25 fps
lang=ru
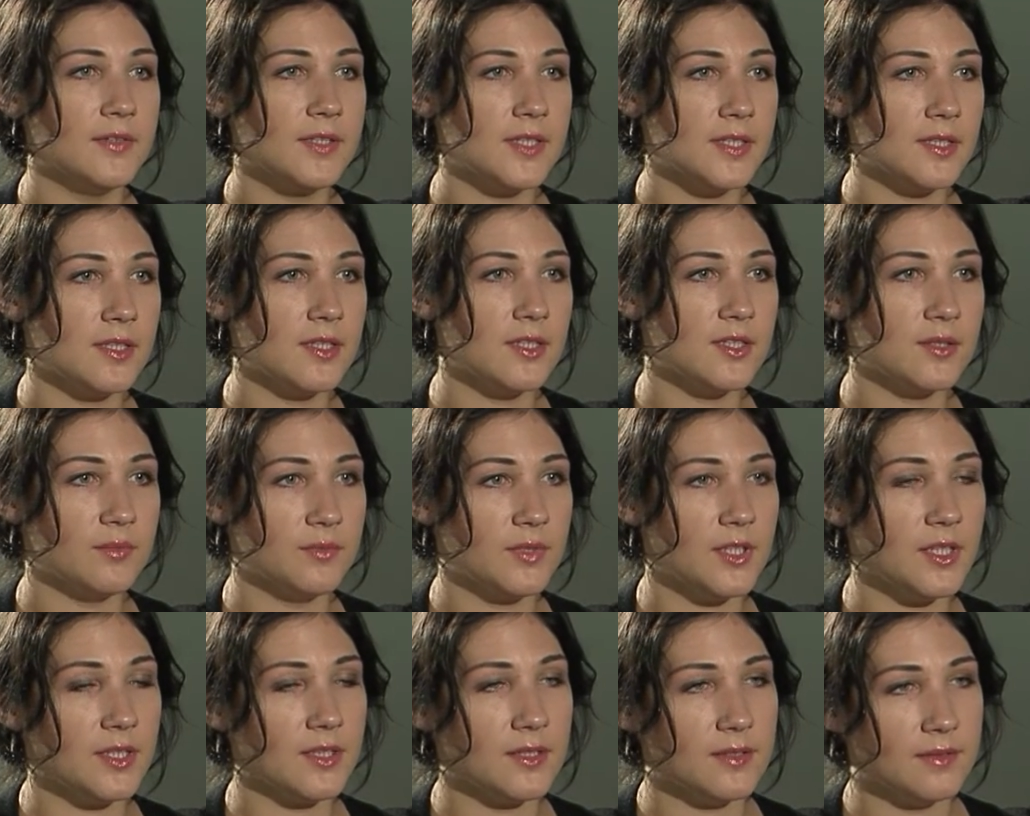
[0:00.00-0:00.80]

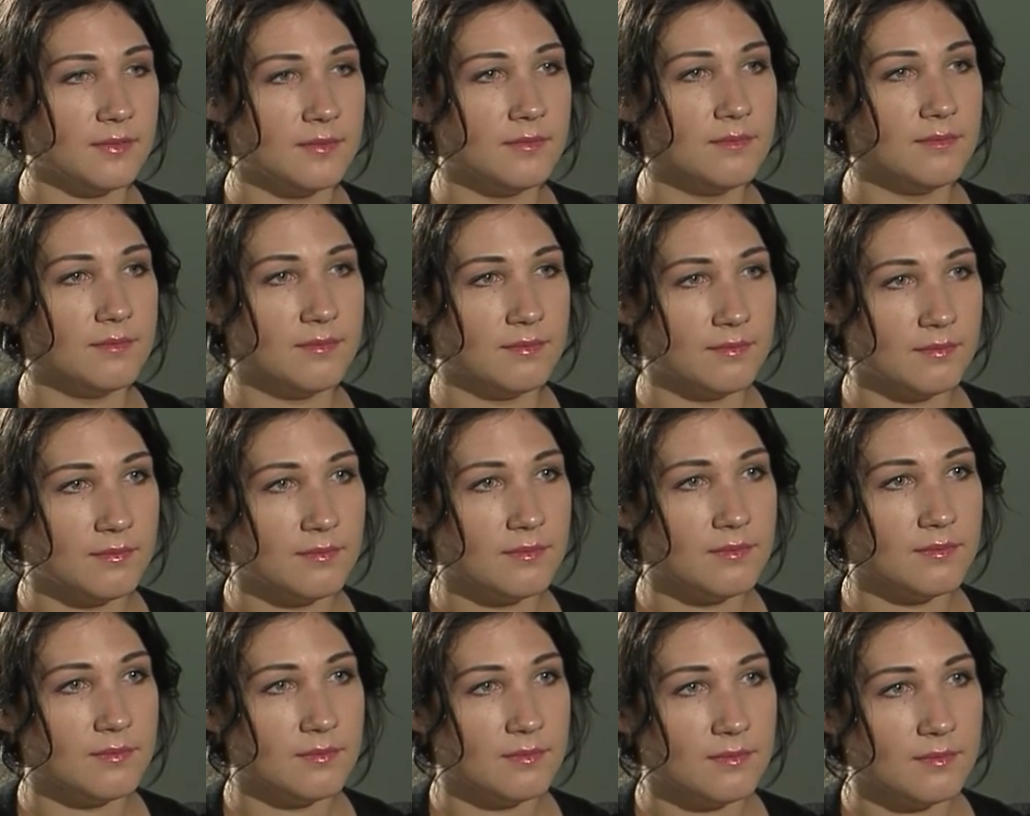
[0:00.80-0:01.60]
Абсолютно. Так.
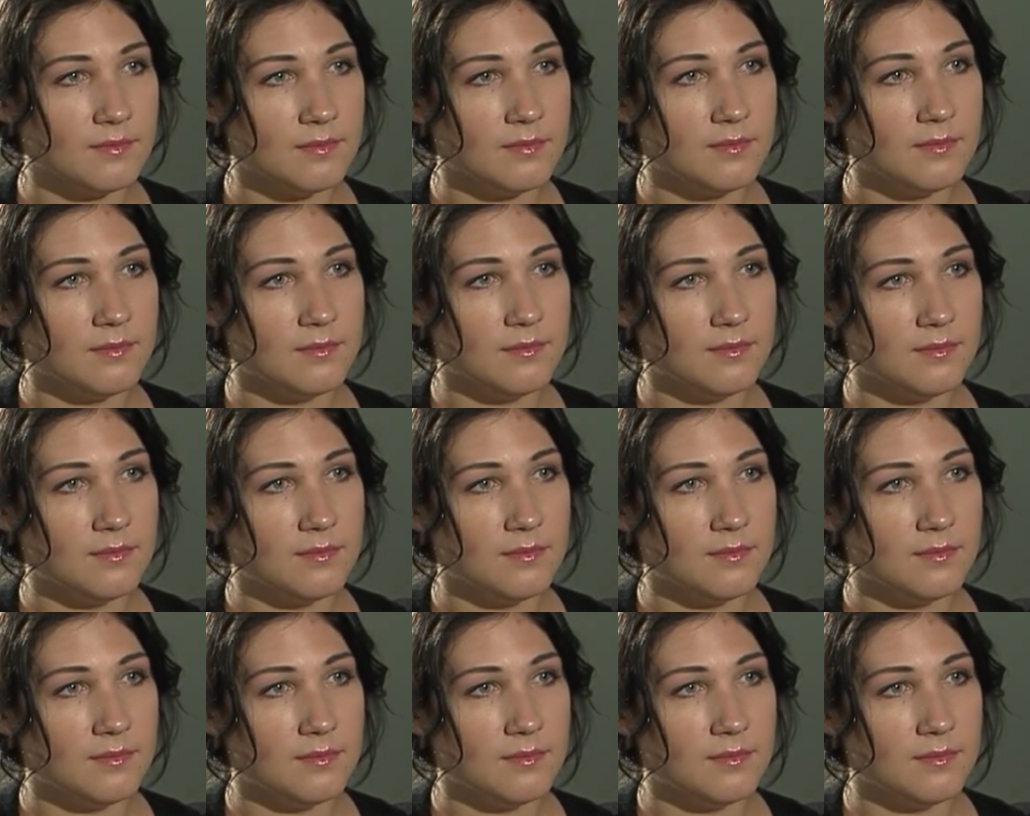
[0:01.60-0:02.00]
Абсолютно.